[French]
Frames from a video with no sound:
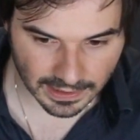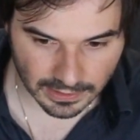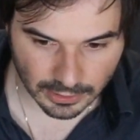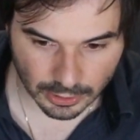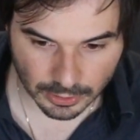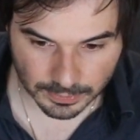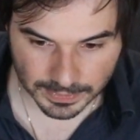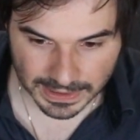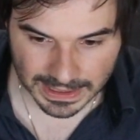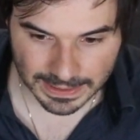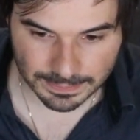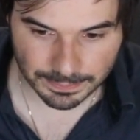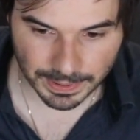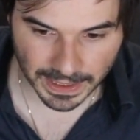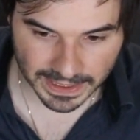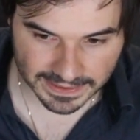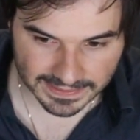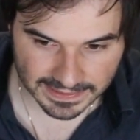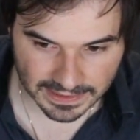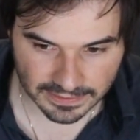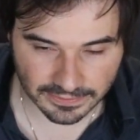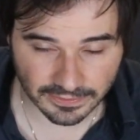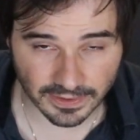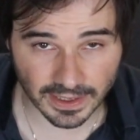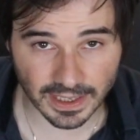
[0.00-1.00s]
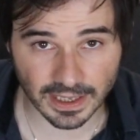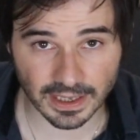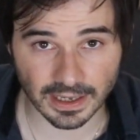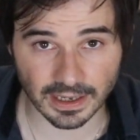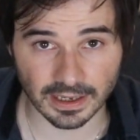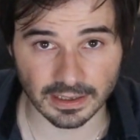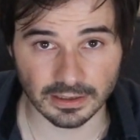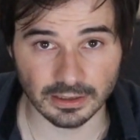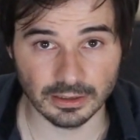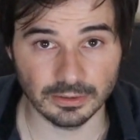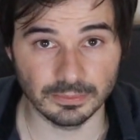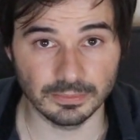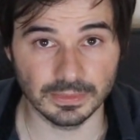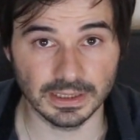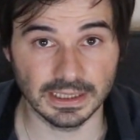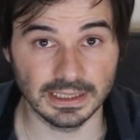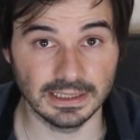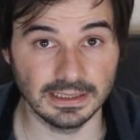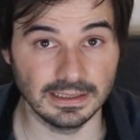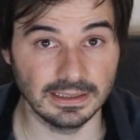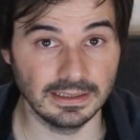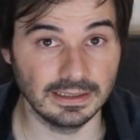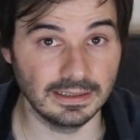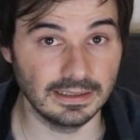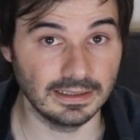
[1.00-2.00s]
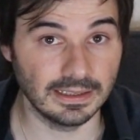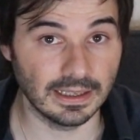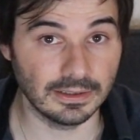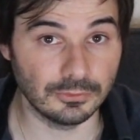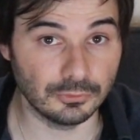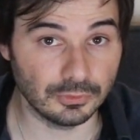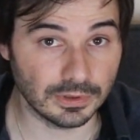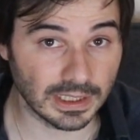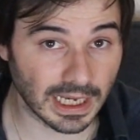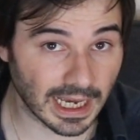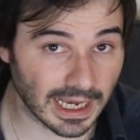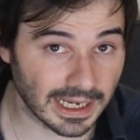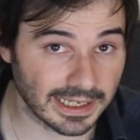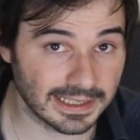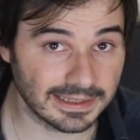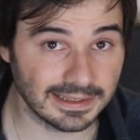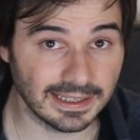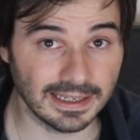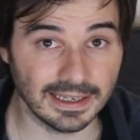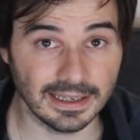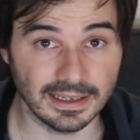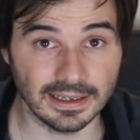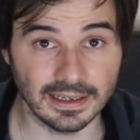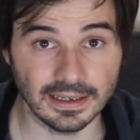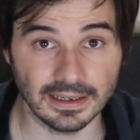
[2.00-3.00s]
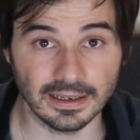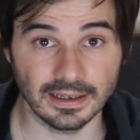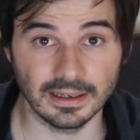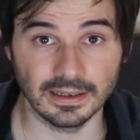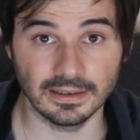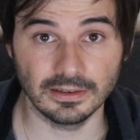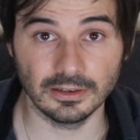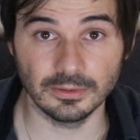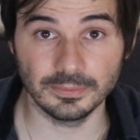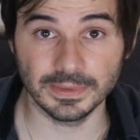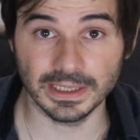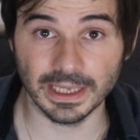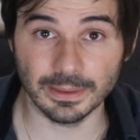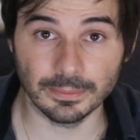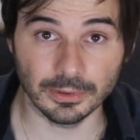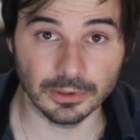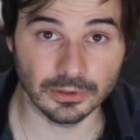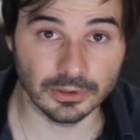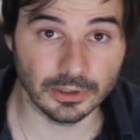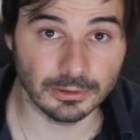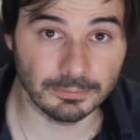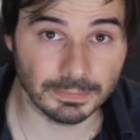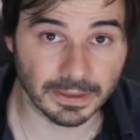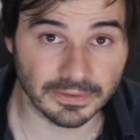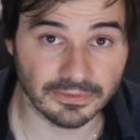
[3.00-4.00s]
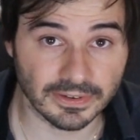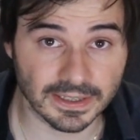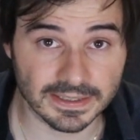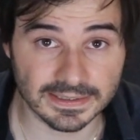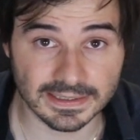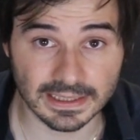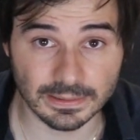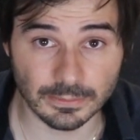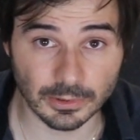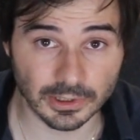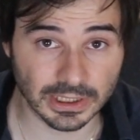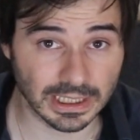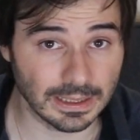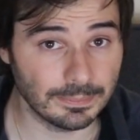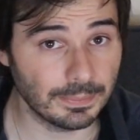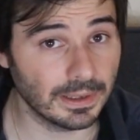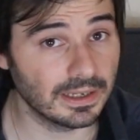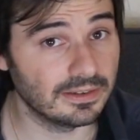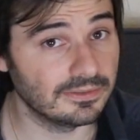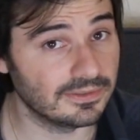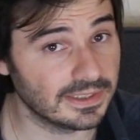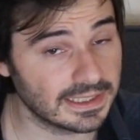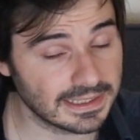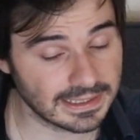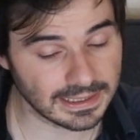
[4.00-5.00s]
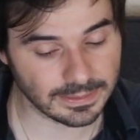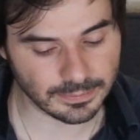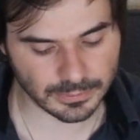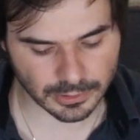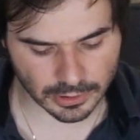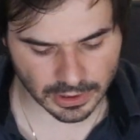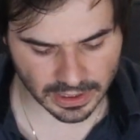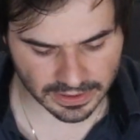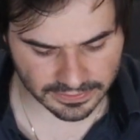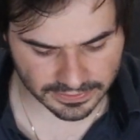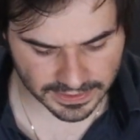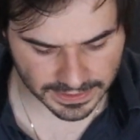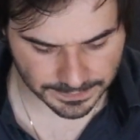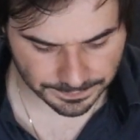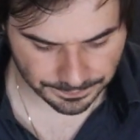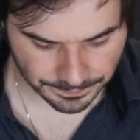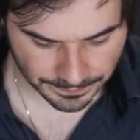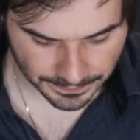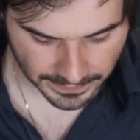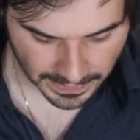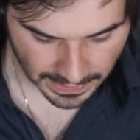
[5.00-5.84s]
un homme qui persévère, un homme qui a du caractère, un homme qui abandonne pas facilement, qui n'est pas une victime de la vie.